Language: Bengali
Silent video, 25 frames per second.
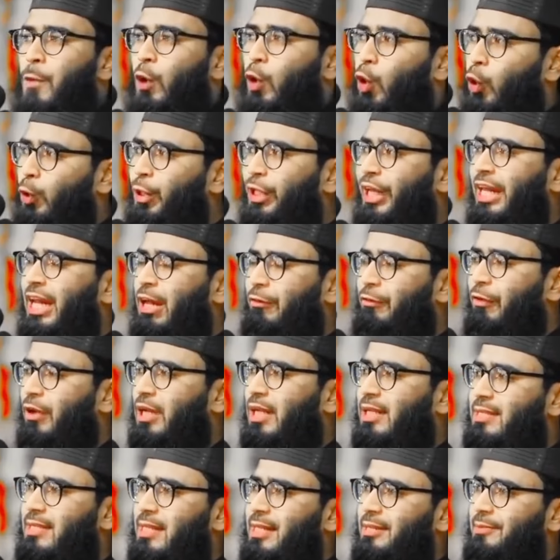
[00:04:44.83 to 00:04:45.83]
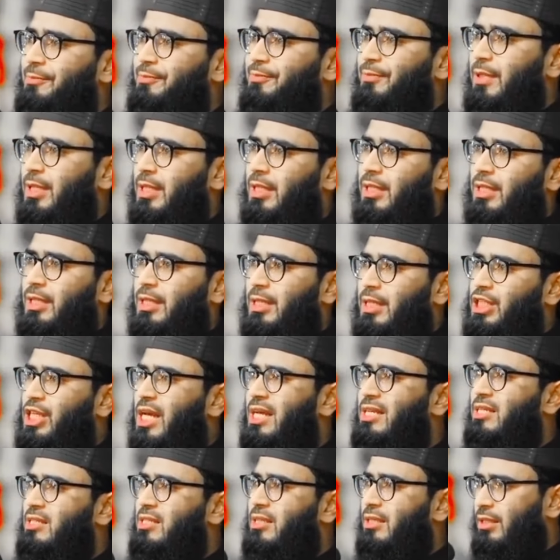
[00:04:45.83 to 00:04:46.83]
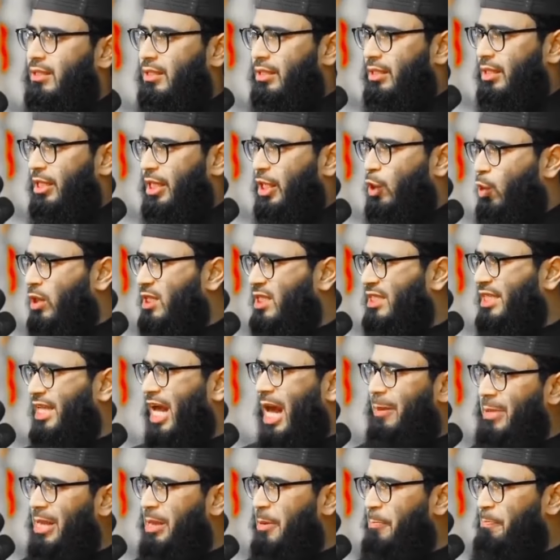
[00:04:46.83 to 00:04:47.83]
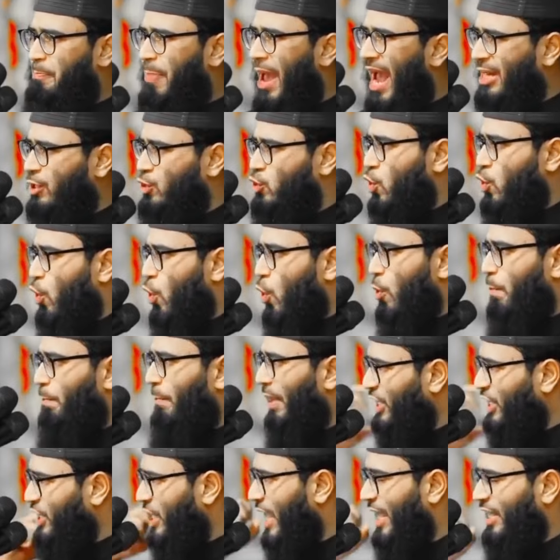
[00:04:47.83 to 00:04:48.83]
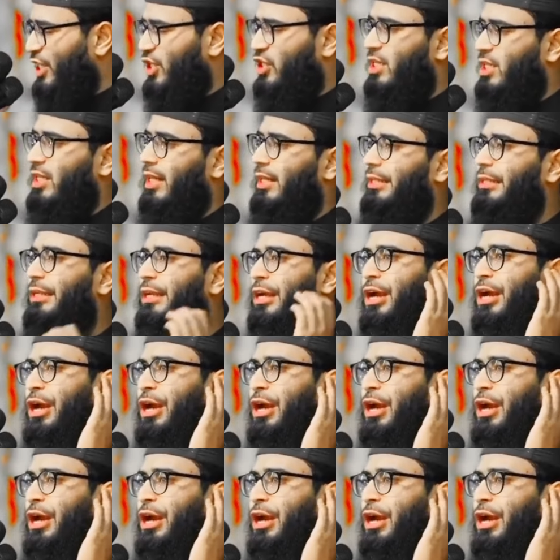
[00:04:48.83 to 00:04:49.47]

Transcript: রুটি কিনে ফেলেছে জাস্ট হি ওয়াজ কামিং ব্যাক টু হোম বাসায় আসছিলেন